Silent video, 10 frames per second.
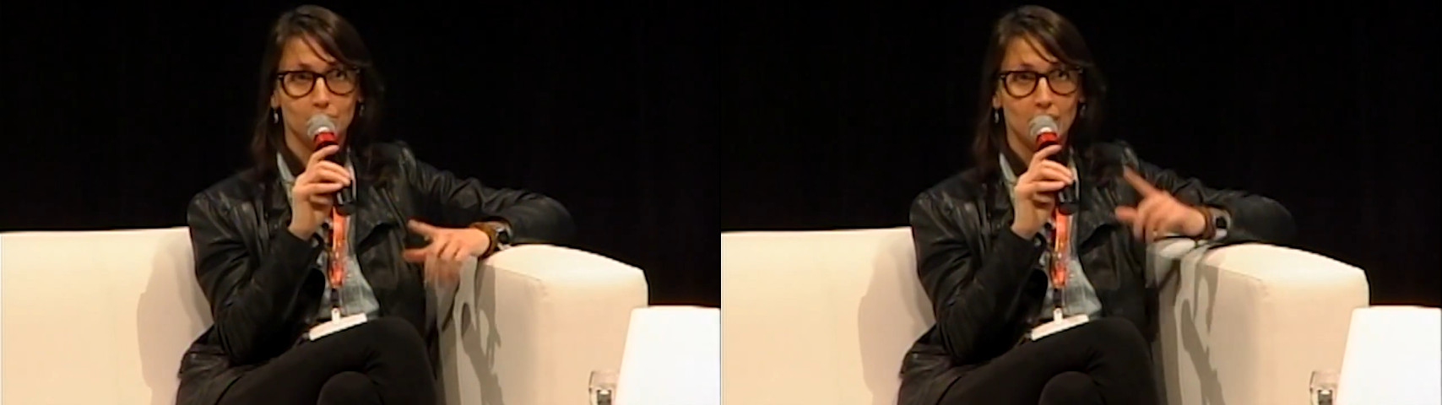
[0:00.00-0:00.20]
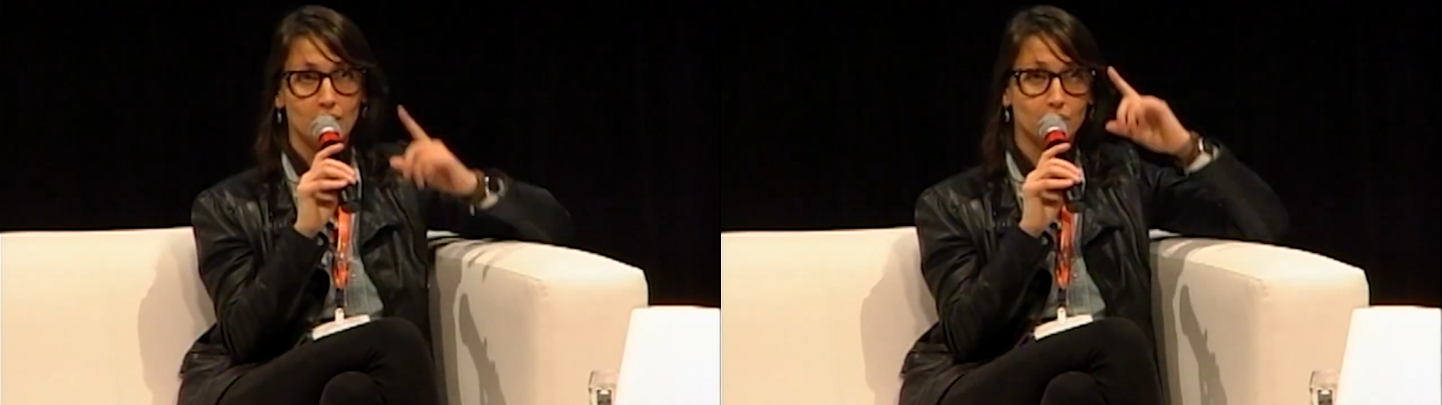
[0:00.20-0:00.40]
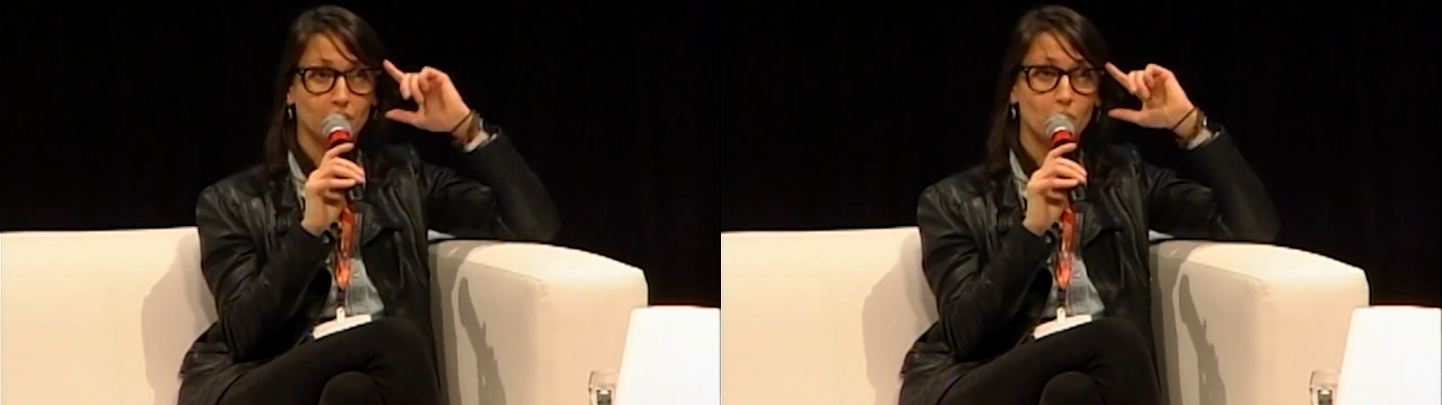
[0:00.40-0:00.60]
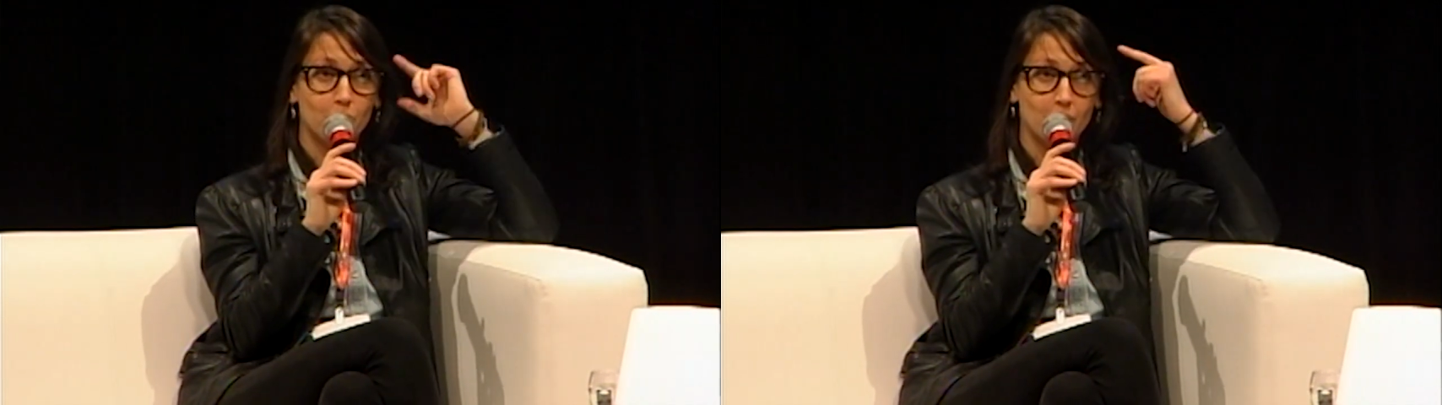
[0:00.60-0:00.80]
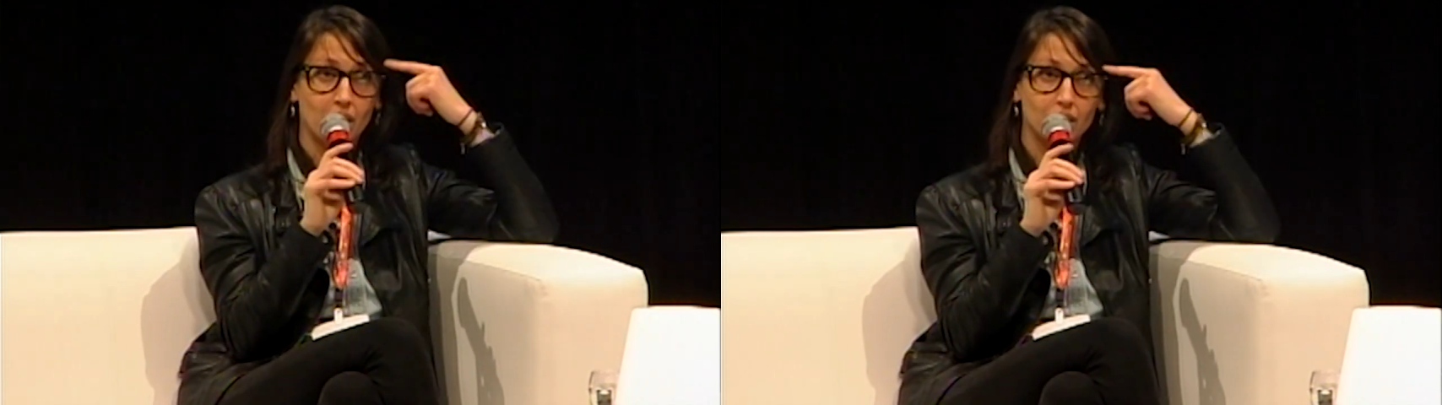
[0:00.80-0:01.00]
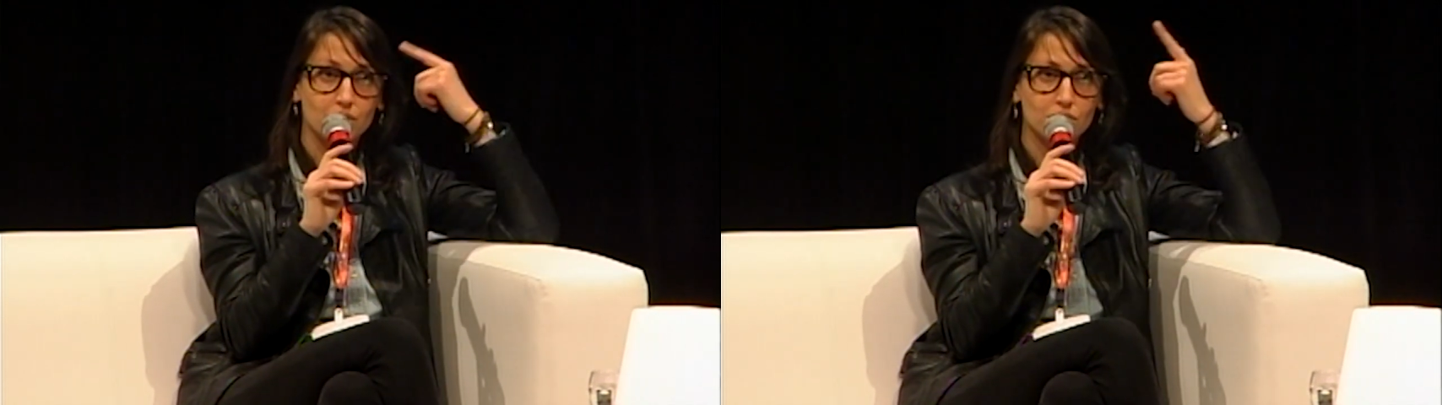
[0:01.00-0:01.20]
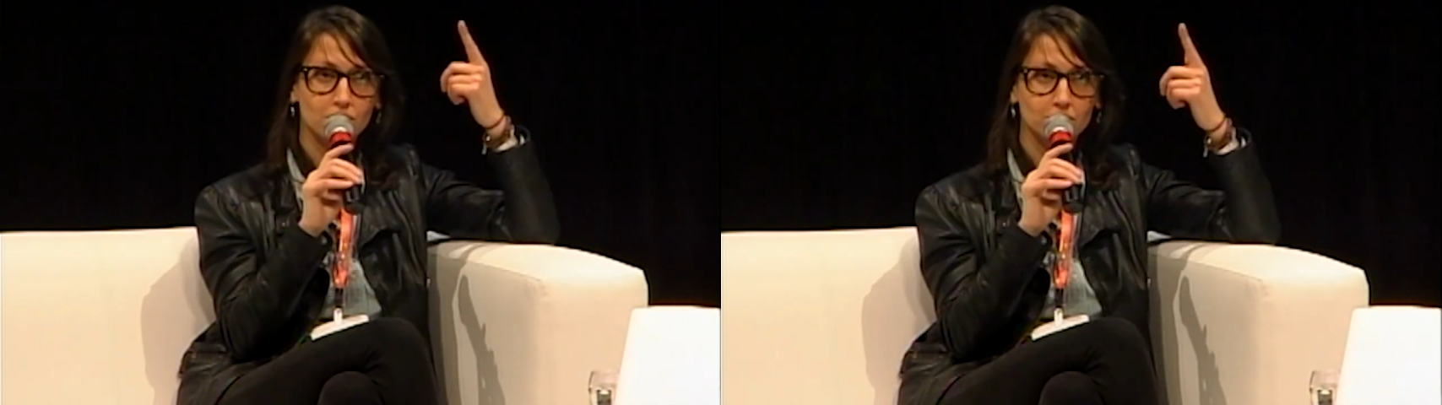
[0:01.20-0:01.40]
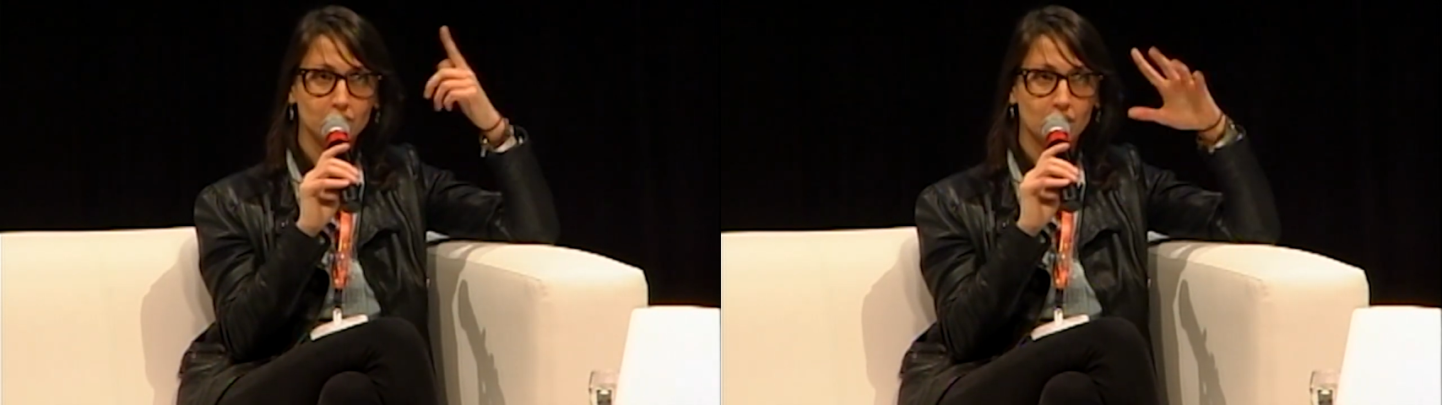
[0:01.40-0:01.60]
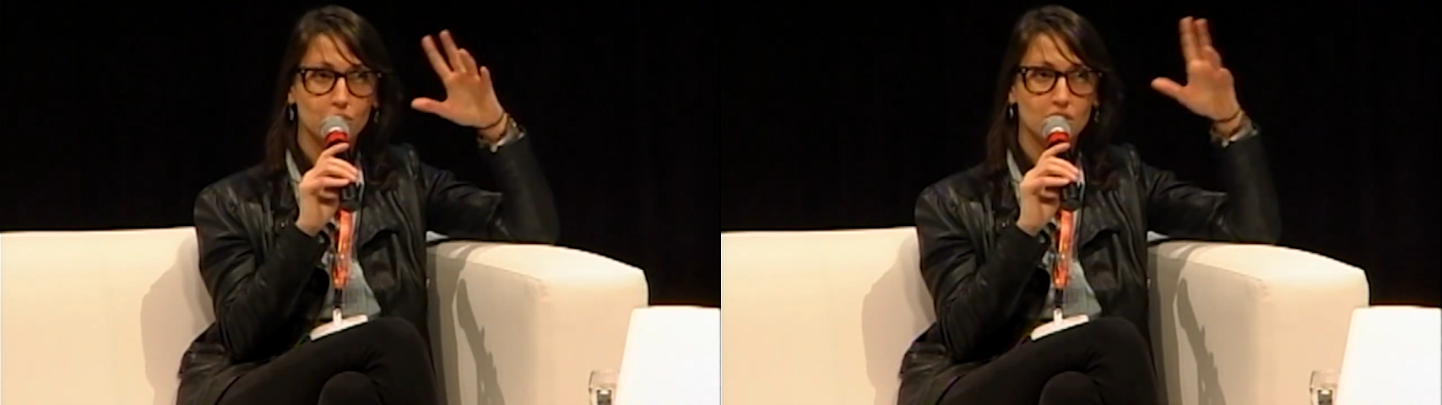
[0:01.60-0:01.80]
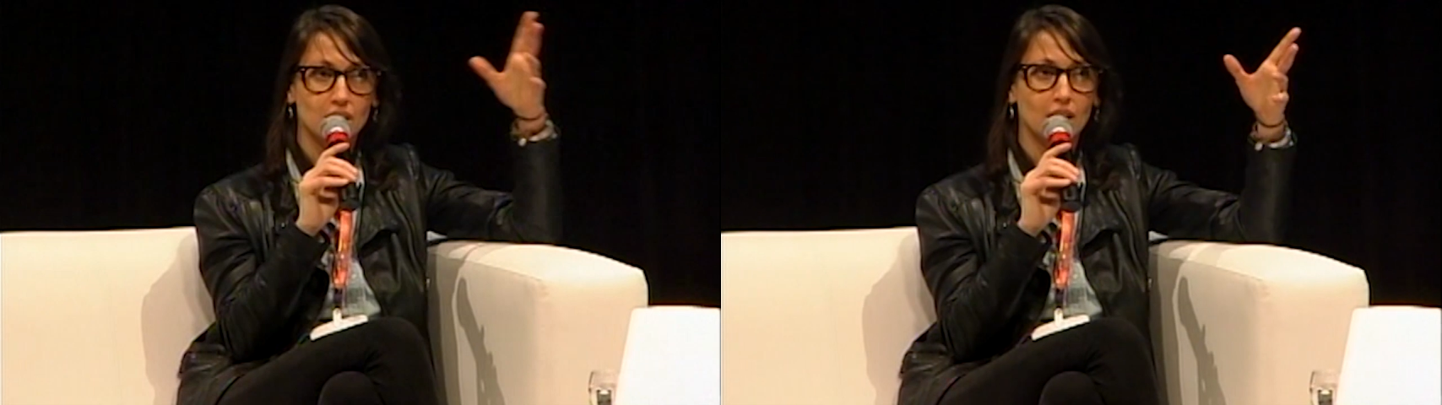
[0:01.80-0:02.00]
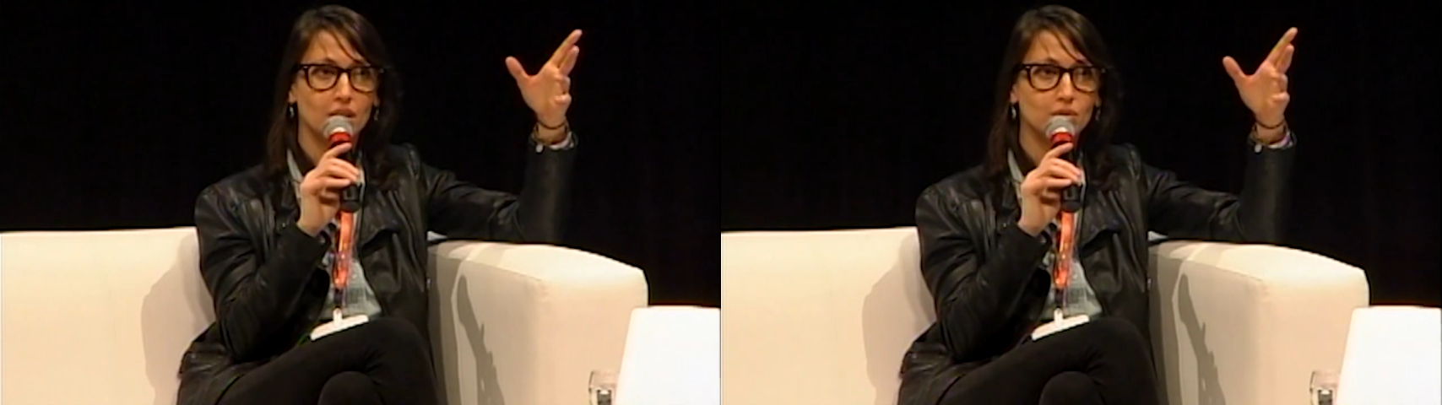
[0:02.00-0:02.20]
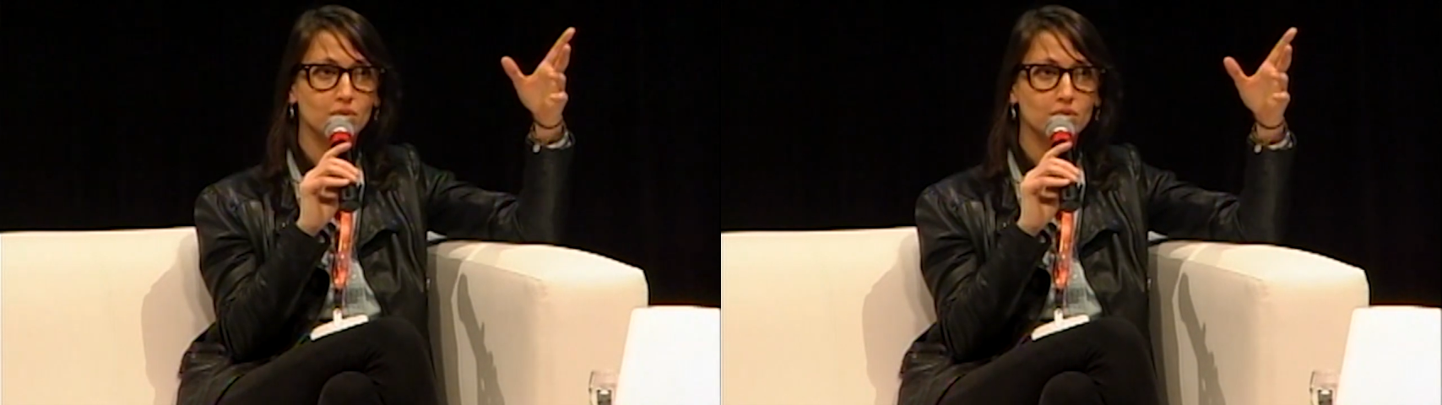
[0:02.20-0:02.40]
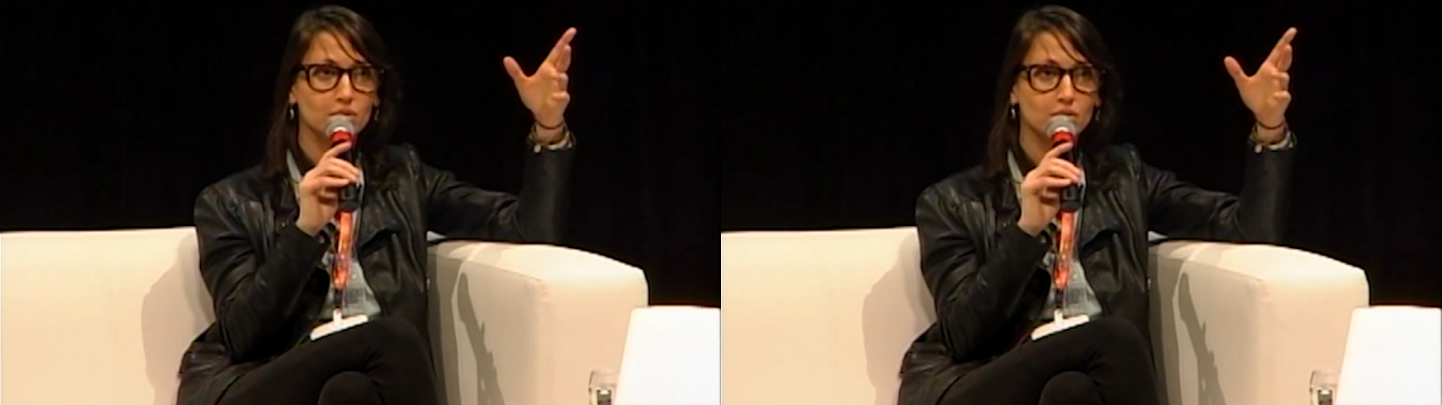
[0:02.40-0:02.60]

para algo que eu penso que é o certo